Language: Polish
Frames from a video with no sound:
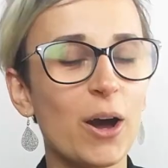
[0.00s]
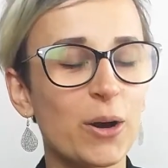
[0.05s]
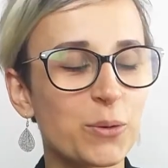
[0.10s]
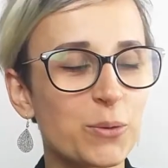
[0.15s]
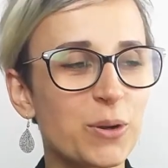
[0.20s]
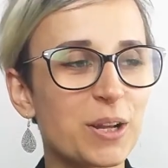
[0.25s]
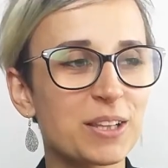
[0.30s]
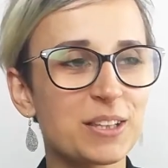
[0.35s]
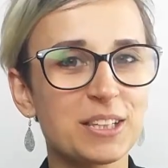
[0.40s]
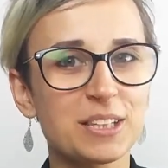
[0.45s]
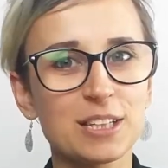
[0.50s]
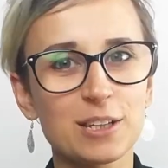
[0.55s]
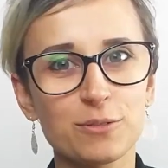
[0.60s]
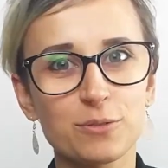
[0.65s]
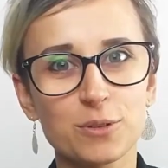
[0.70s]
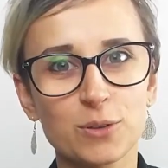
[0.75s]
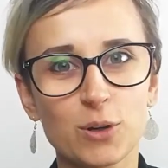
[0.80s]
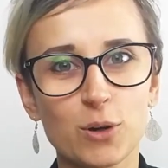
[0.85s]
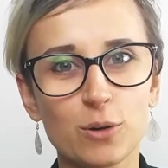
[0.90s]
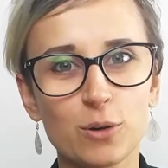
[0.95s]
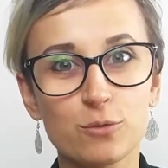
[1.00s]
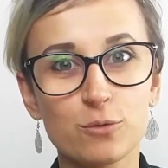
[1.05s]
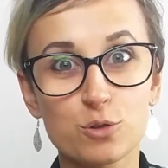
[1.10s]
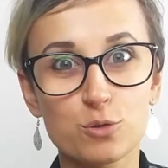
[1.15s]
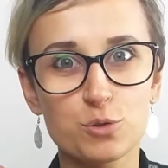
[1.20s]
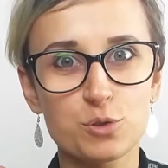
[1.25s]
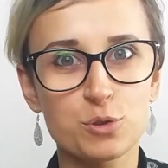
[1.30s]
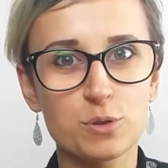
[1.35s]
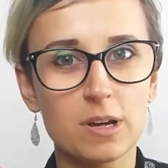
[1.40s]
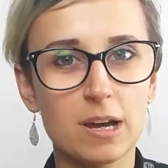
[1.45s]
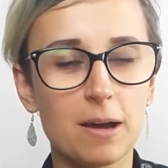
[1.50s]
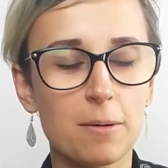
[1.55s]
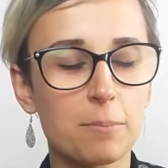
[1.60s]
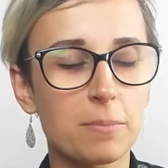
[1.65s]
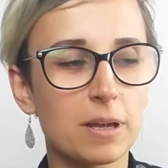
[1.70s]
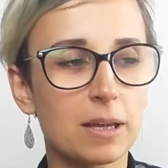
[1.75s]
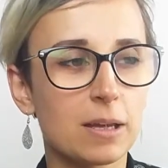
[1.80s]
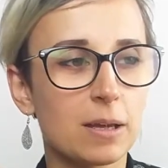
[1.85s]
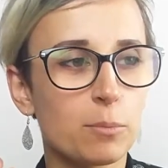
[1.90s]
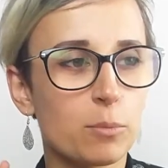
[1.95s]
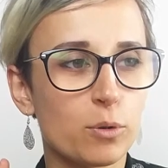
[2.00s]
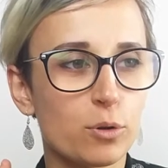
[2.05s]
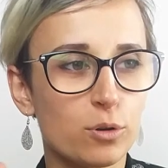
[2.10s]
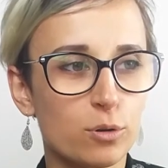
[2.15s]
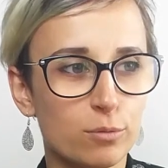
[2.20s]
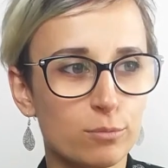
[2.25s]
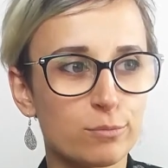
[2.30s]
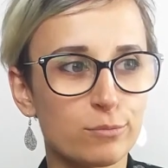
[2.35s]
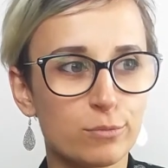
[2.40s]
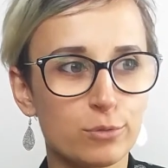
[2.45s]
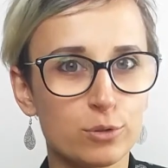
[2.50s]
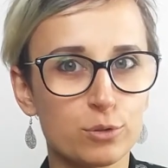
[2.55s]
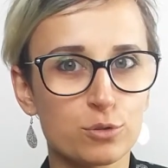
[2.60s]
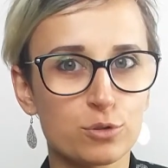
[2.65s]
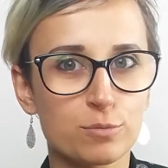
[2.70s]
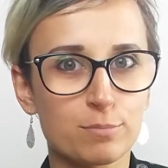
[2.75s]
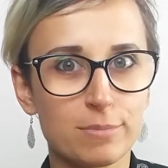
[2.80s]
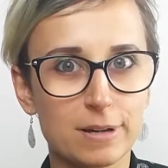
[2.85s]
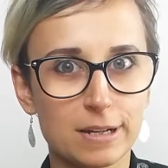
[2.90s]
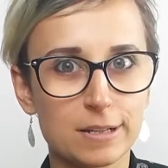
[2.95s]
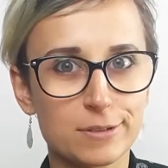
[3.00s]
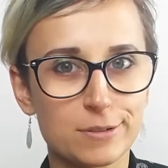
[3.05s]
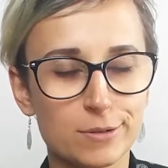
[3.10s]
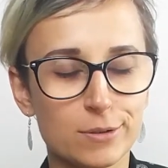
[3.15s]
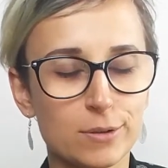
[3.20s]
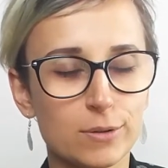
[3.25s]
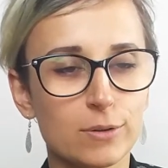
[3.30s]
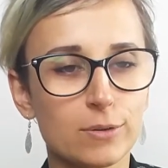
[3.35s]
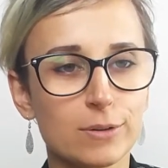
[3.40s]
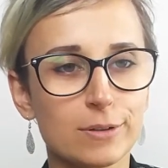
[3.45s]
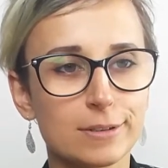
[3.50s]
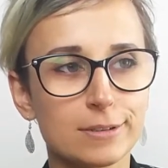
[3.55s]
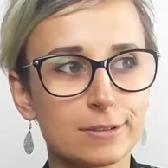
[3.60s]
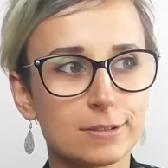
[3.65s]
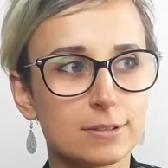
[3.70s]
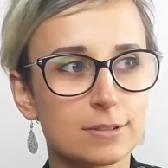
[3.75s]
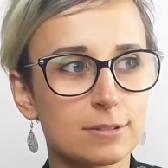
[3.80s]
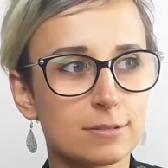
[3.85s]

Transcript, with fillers: Akurat niedawno wyrzuciłam moją już bardzo